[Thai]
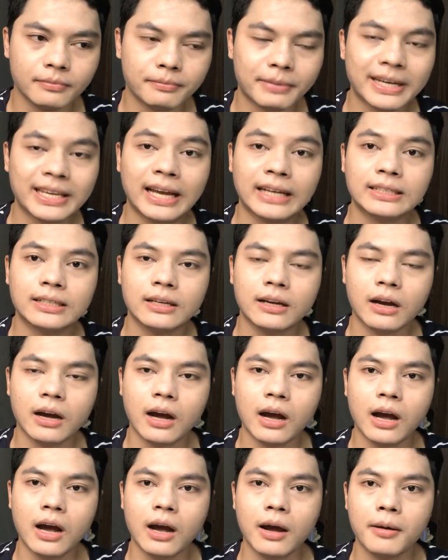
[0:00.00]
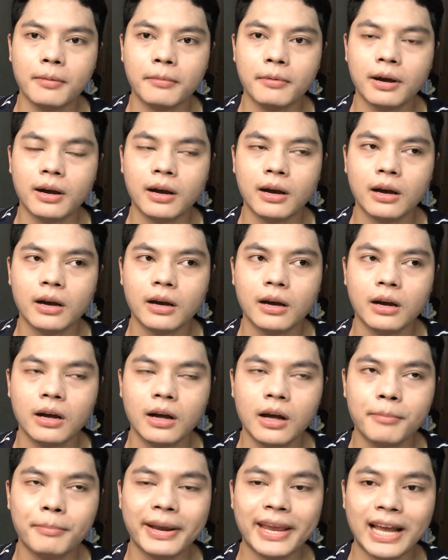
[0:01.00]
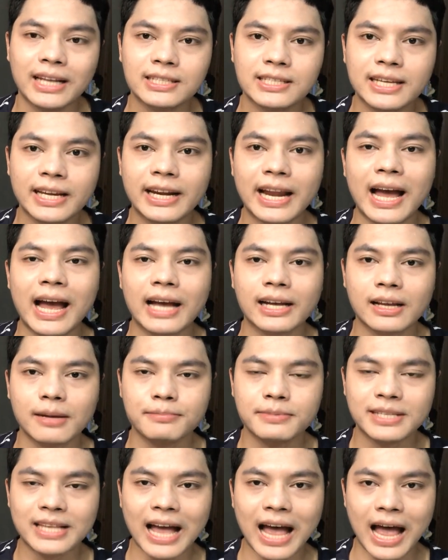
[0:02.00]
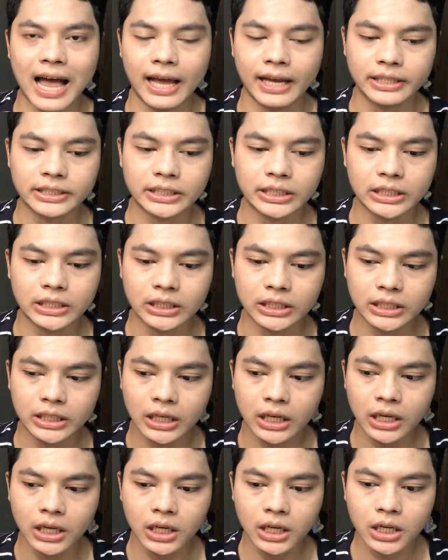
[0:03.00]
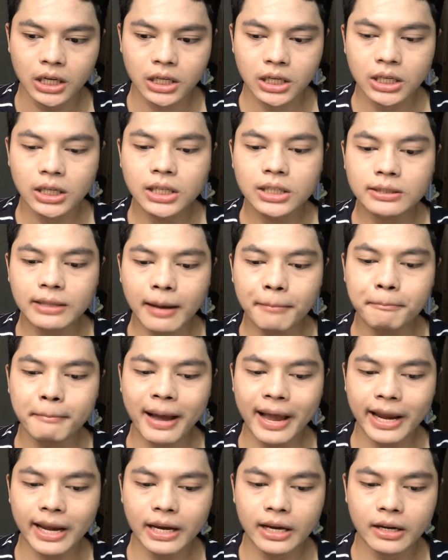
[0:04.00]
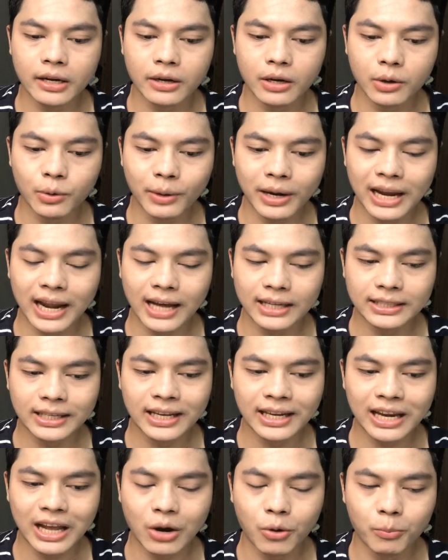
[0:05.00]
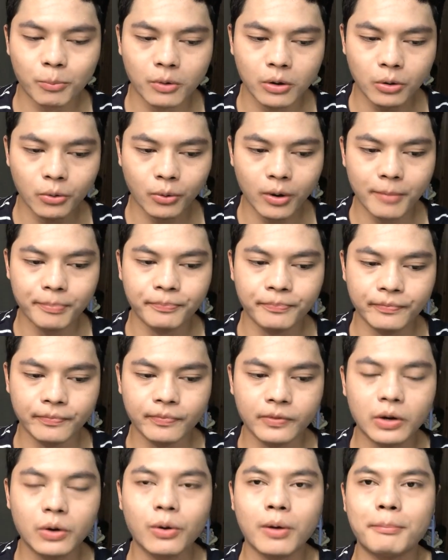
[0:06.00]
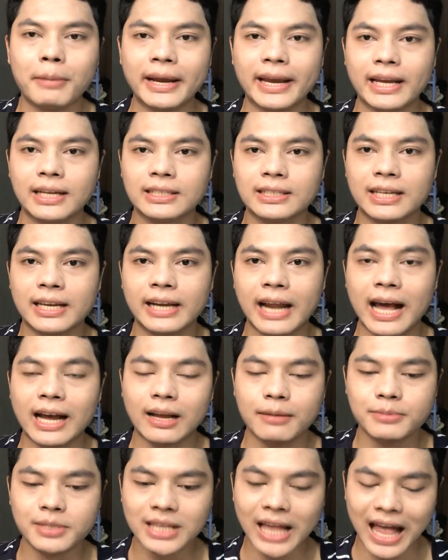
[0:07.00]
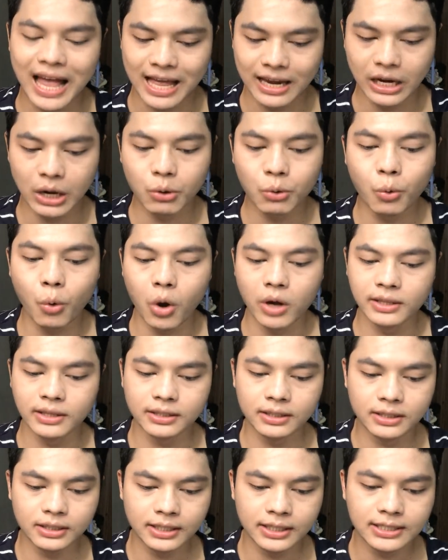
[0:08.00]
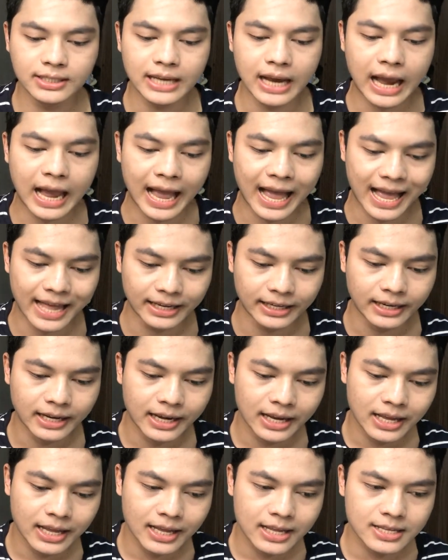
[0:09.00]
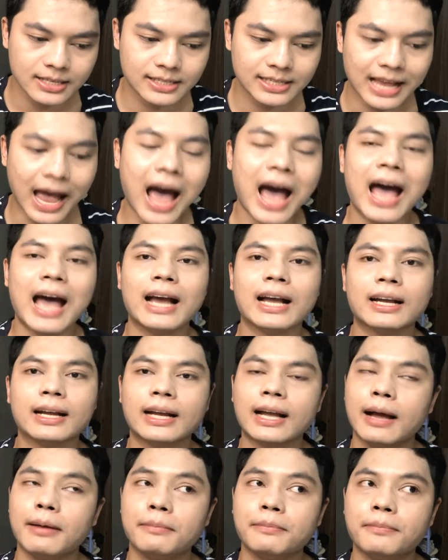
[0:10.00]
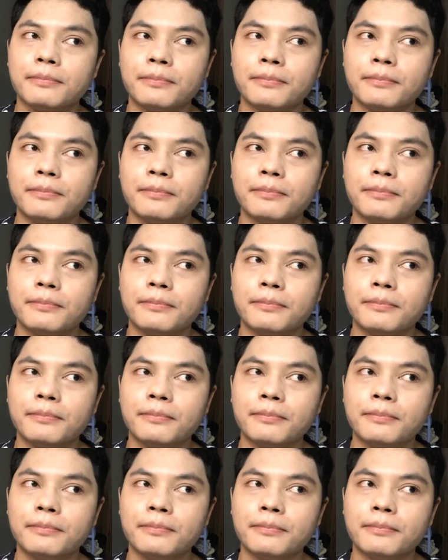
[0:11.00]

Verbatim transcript: พยัญพยัญชนะกับสานี้คือทำไมเวลาที่เรารวมรวมพยัญชนะกับาสร์เราควรที่จะอ่านาสระกับ